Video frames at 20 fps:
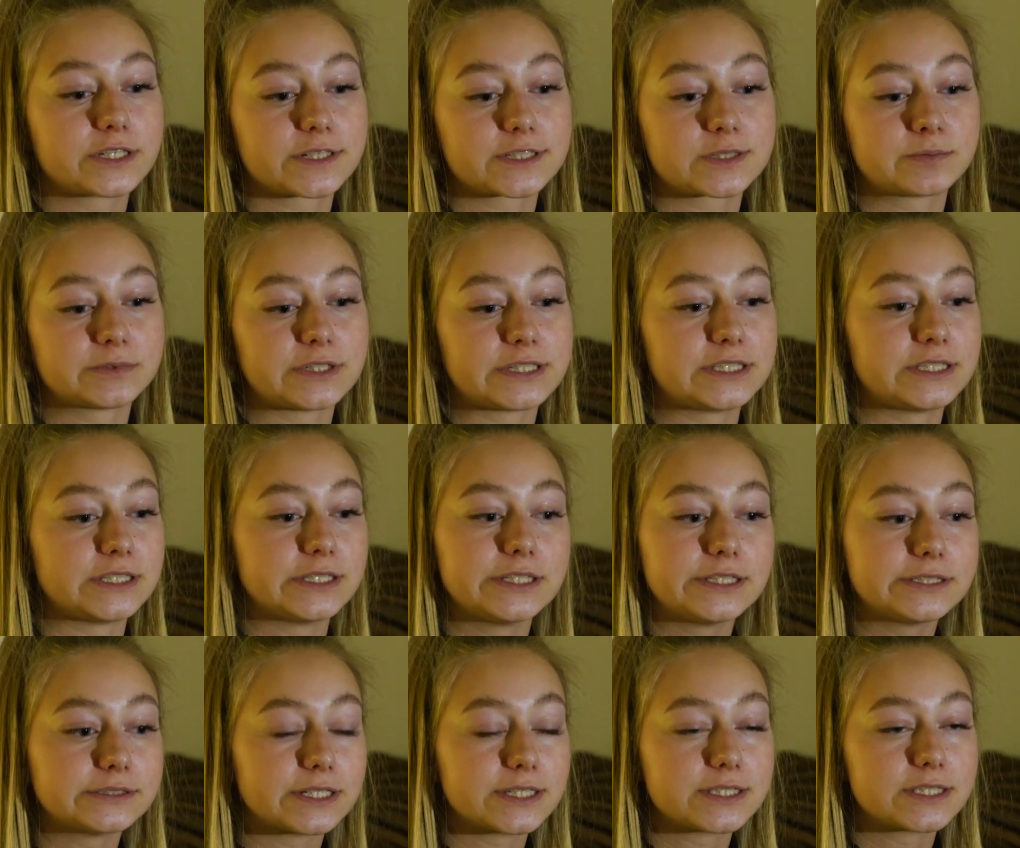не
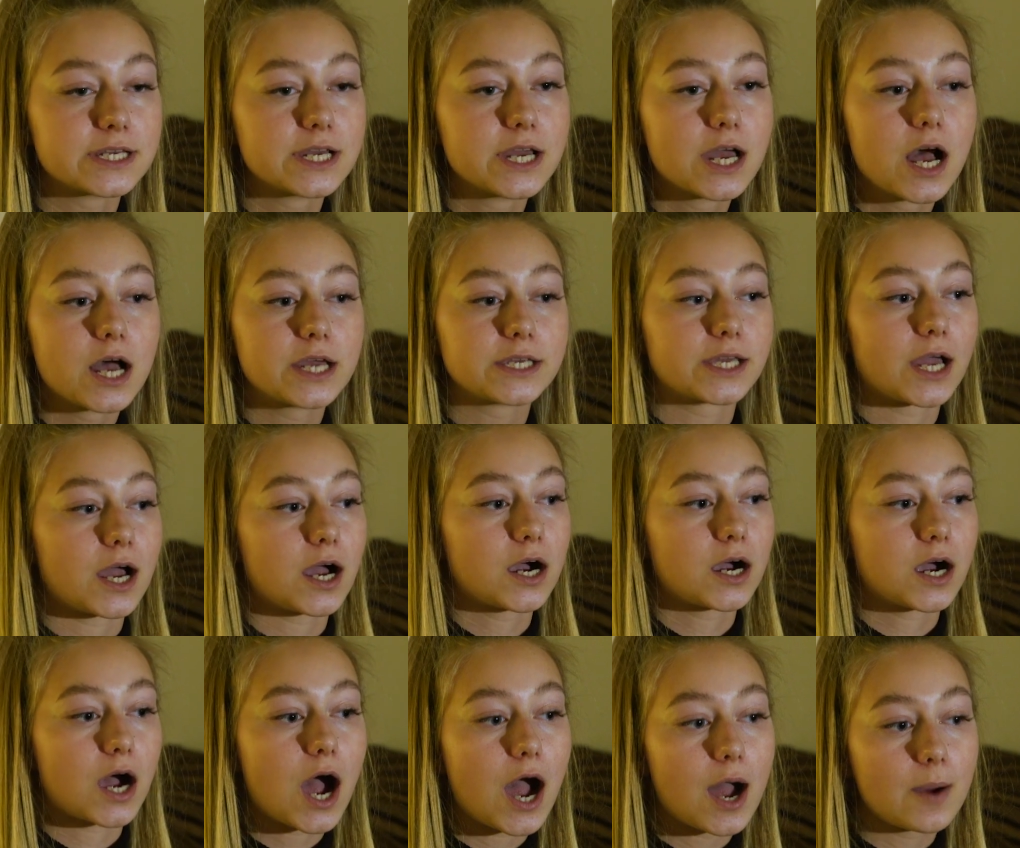расплатилась, я
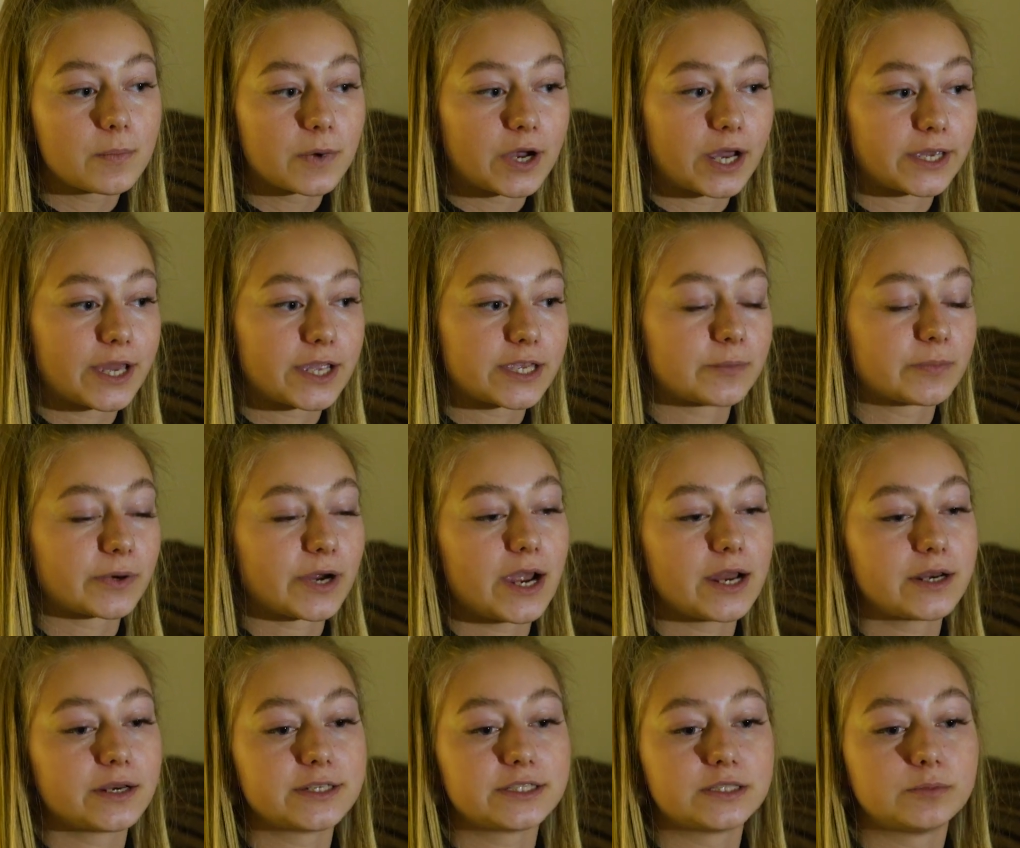хамка, я
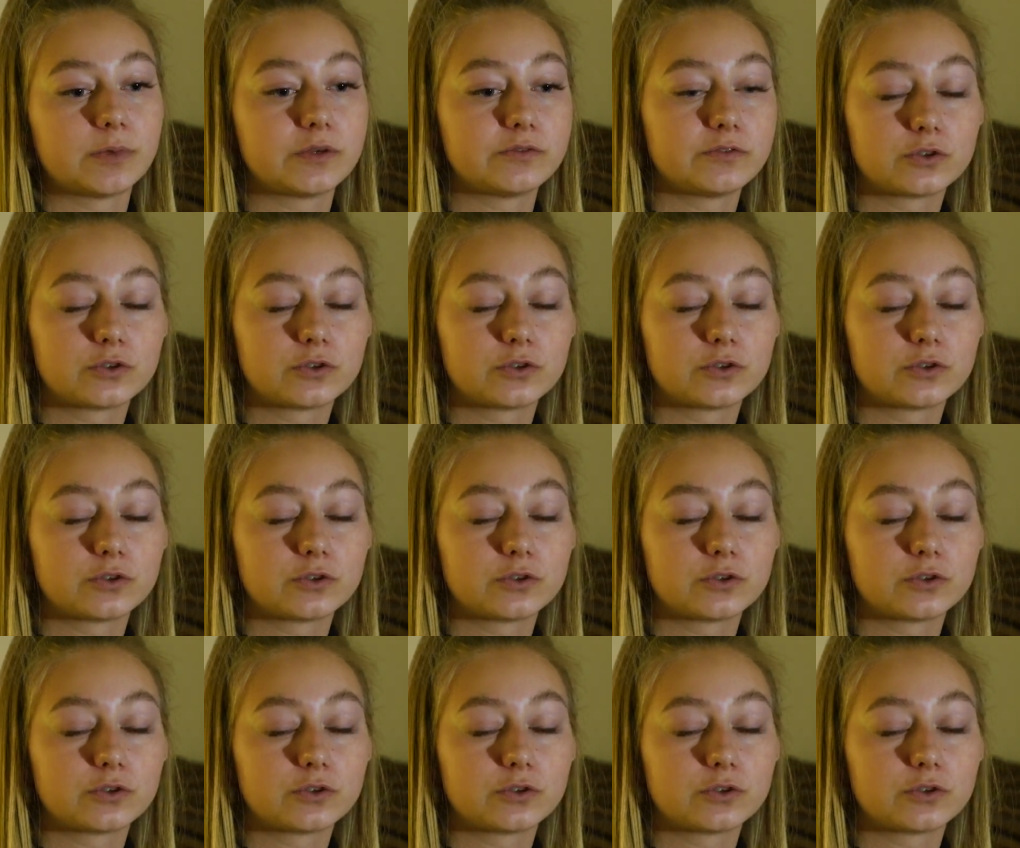неправильно себя